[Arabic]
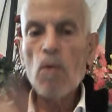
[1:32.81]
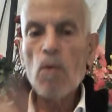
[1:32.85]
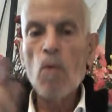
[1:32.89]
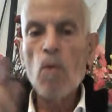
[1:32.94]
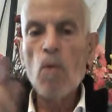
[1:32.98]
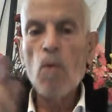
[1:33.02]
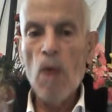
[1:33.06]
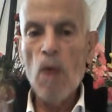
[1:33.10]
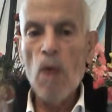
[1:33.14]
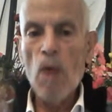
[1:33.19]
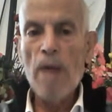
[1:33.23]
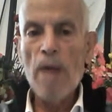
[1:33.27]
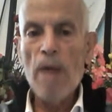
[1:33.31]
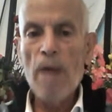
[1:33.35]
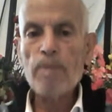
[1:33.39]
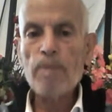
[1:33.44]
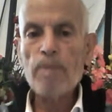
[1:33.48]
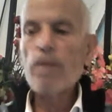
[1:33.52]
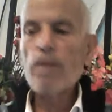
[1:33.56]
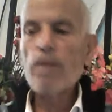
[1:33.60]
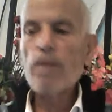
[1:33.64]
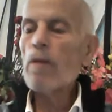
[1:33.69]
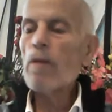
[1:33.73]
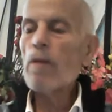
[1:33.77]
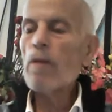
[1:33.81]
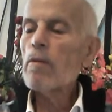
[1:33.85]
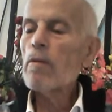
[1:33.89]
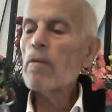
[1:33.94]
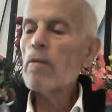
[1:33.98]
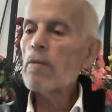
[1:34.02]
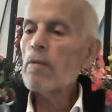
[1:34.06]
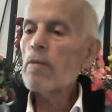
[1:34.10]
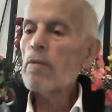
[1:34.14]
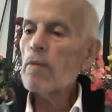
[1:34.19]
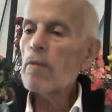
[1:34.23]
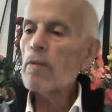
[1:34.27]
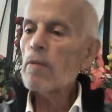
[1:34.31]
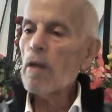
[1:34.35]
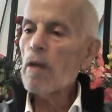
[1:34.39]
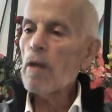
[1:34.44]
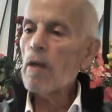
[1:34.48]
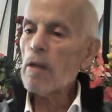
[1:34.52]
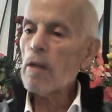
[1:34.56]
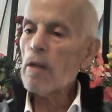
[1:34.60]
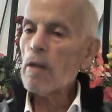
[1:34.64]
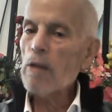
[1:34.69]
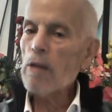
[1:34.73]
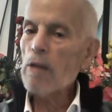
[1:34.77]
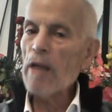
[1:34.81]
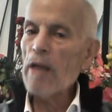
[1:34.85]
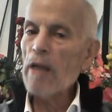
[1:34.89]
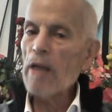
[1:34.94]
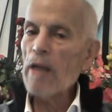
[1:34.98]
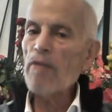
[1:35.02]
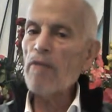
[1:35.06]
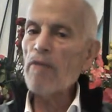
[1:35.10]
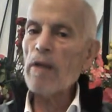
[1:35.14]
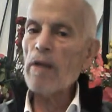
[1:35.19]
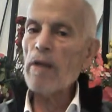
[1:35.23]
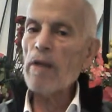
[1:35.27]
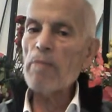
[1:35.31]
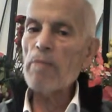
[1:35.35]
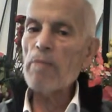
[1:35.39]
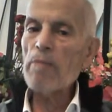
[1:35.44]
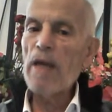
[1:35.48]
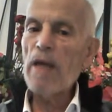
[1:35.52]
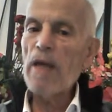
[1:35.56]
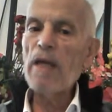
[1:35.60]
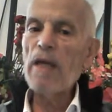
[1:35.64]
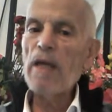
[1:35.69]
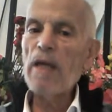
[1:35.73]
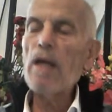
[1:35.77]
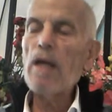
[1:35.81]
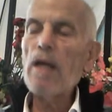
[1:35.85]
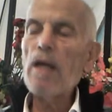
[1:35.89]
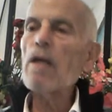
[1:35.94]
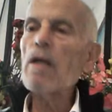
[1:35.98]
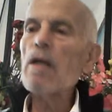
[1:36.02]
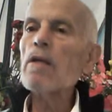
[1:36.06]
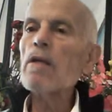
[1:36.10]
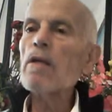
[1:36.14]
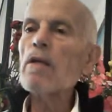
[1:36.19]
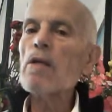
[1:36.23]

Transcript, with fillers: والتعريف الرباني